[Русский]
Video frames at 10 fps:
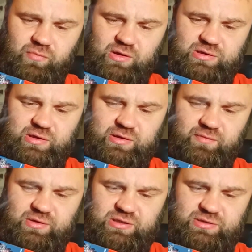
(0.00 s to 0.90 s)

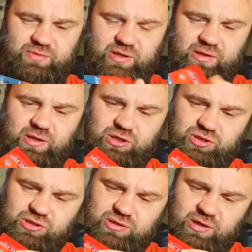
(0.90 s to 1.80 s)
Изготовитель, смотри, на
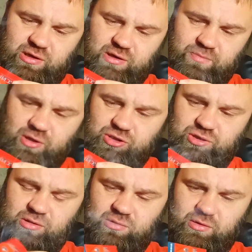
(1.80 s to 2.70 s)
нижней стороне
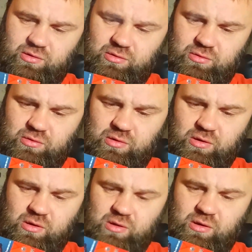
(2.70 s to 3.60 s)
пачки. А?
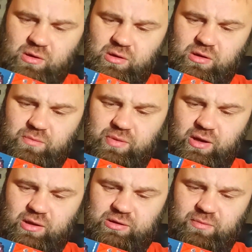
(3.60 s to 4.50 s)

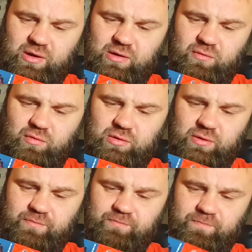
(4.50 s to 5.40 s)
Империал табака Волга.
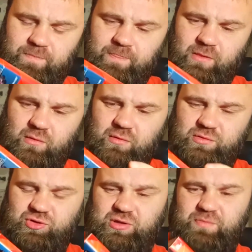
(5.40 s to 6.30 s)
Ну,
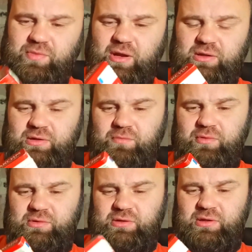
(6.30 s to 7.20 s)
что-то империал, таб...
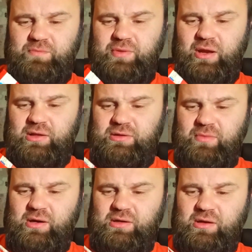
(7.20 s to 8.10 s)
империал
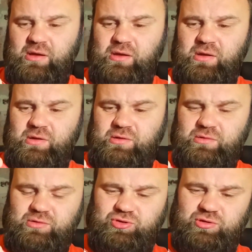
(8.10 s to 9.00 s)
табака
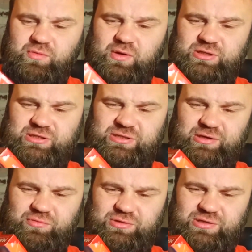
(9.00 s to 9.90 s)
что-то
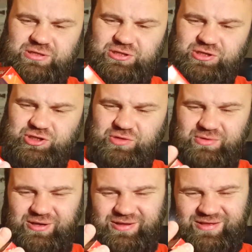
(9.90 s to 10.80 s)
ассоциируется с
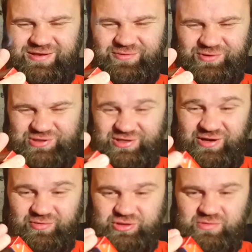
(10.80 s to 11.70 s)
чем-то не очень
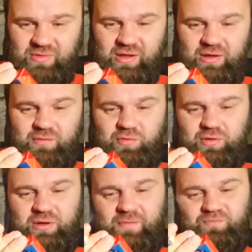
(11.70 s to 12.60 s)
хорошим.
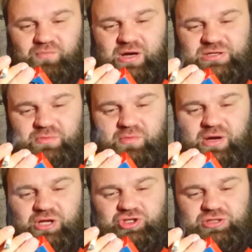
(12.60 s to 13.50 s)
Вот. Максимум
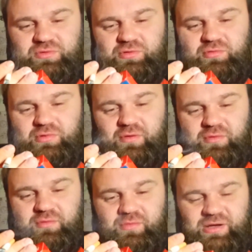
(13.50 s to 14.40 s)
качества, ну а,
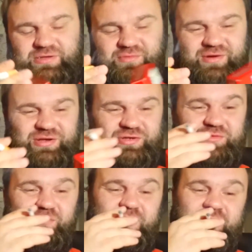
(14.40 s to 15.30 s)
максимум
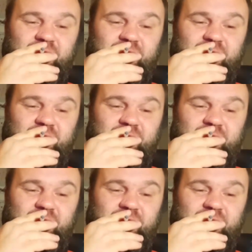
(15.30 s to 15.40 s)
качества, блядь.